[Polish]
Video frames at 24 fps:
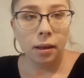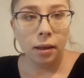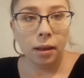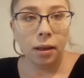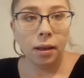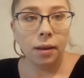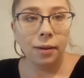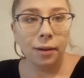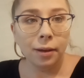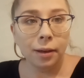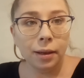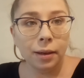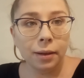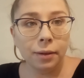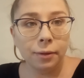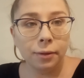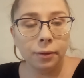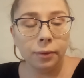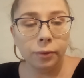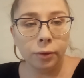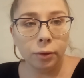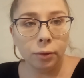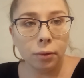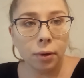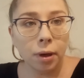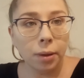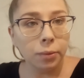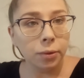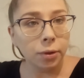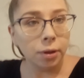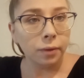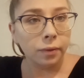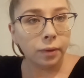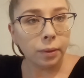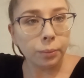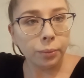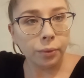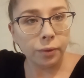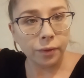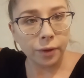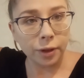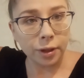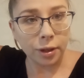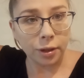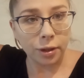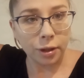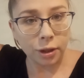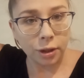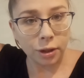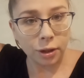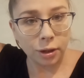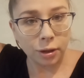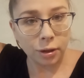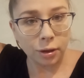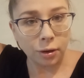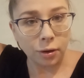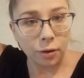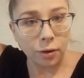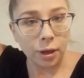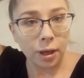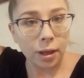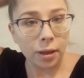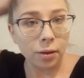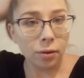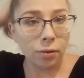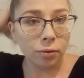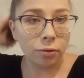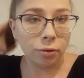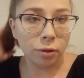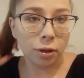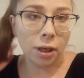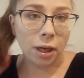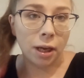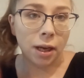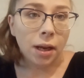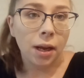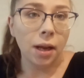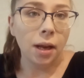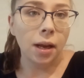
I e, w ogóle muszę Wam powiedzieć jeszcze tylko jedno, że